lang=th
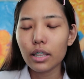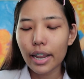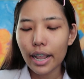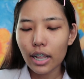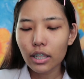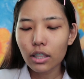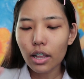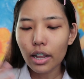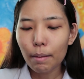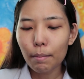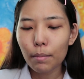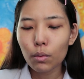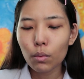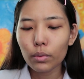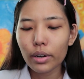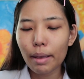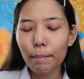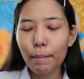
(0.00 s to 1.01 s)
ในขั้นตอนการบำ
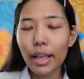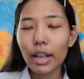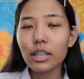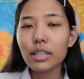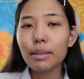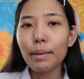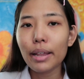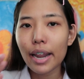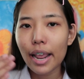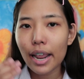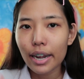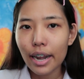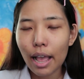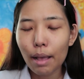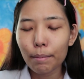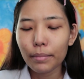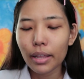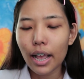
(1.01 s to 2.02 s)
รุงเนี่ยไม้ก็จะมาแนะ
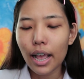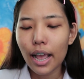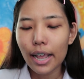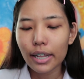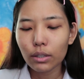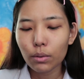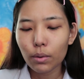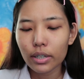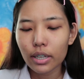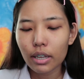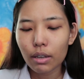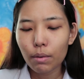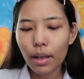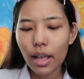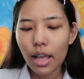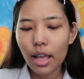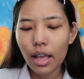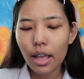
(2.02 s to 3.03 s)
นำนะคะไอตัวที่
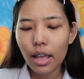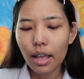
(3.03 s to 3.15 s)
ว่า